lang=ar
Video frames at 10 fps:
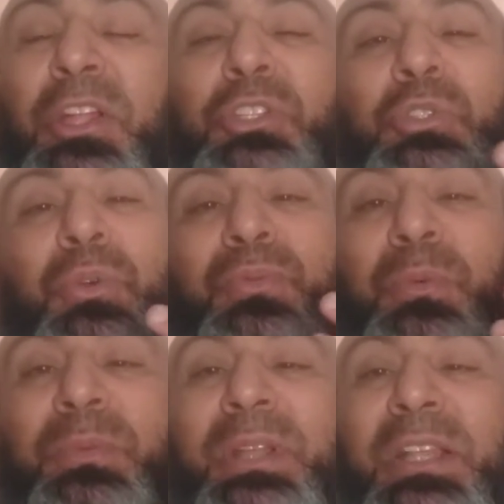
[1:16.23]

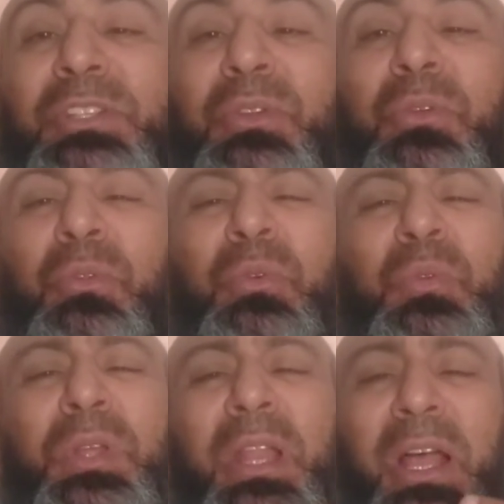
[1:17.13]
تشوفهم الناس
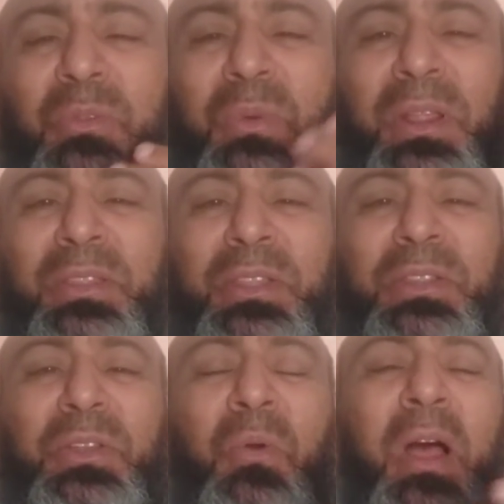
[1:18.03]
يركضون ويلهط ورا
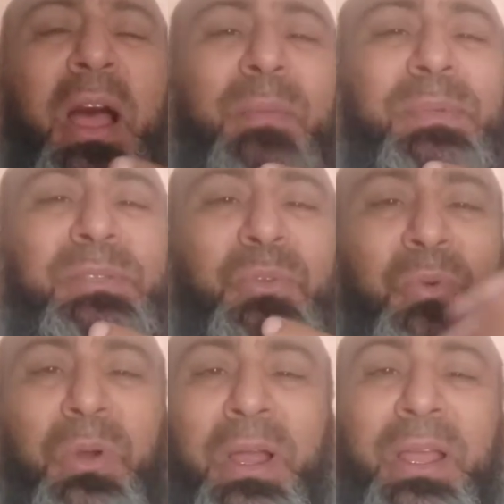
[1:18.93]
الدنيا وخابص
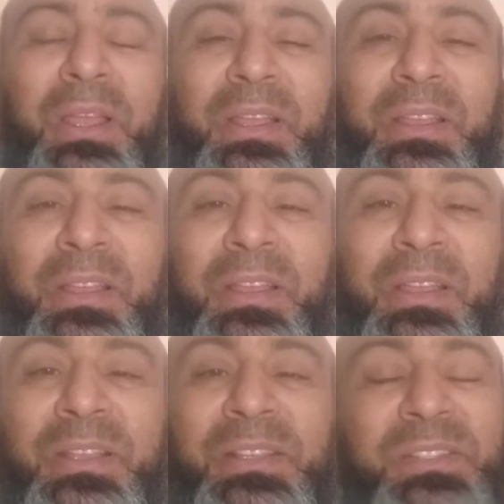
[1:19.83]
روحه
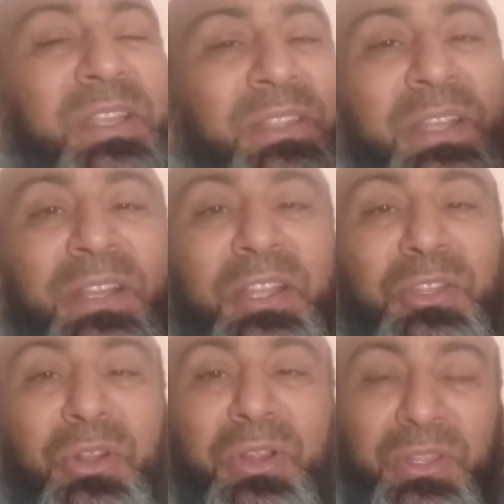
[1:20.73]
صدقني
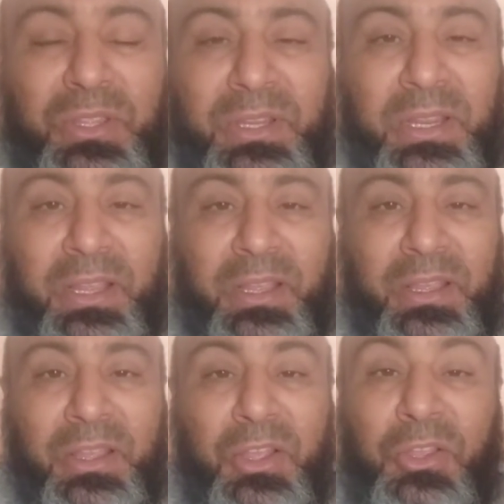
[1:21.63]
اترك الدنيا
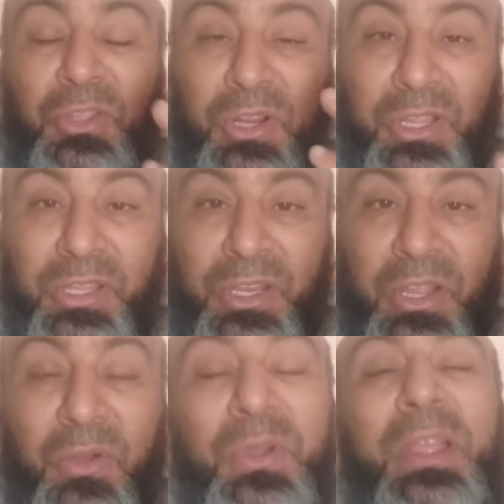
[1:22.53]
اترك
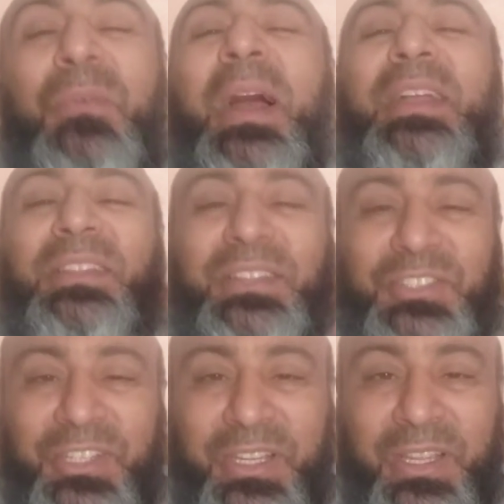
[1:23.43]
الدنيا وهي وحدها
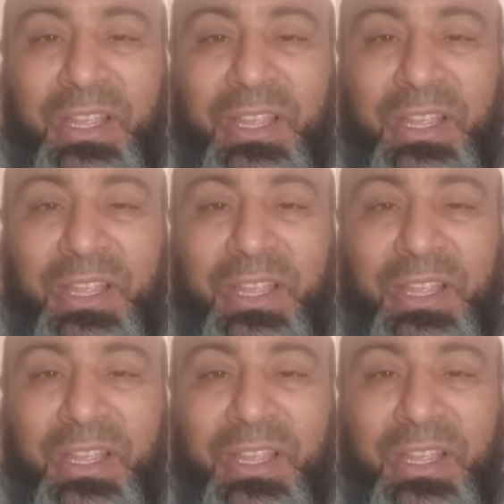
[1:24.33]
تجيك